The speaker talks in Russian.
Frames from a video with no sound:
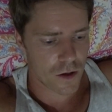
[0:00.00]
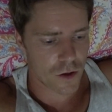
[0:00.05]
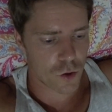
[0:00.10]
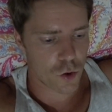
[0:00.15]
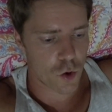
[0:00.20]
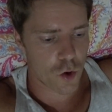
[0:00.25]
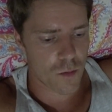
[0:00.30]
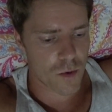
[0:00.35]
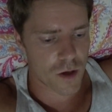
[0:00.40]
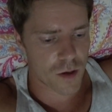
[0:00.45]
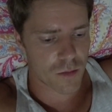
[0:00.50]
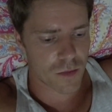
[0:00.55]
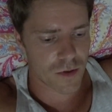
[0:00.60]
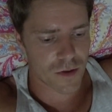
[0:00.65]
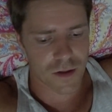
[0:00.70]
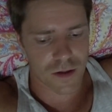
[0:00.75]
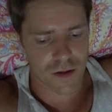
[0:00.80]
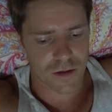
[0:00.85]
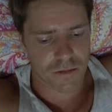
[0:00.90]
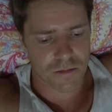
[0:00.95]
Номер
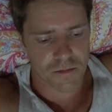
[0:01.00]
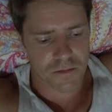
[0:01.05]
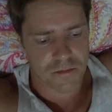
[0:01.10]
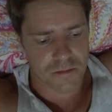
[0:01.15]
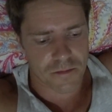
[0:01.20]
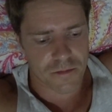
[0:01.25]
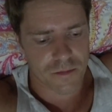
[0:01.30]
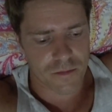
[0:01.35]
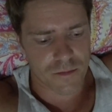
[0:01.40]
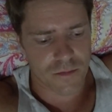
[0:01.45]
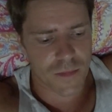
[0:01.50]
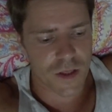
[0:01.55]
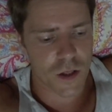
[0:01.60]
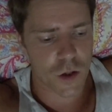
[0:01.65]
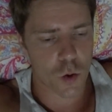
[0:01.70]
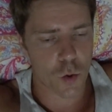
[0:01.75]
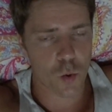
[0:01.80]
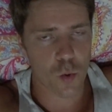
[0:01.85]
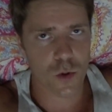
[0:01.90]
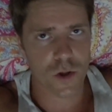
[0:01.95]
был не
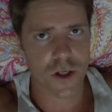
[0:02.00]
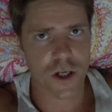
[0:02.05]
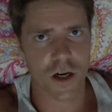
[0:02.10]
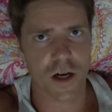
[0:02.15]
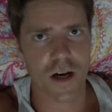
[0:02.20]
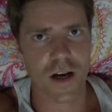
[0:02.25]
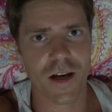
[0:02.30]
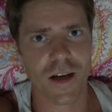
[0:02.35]
хуже,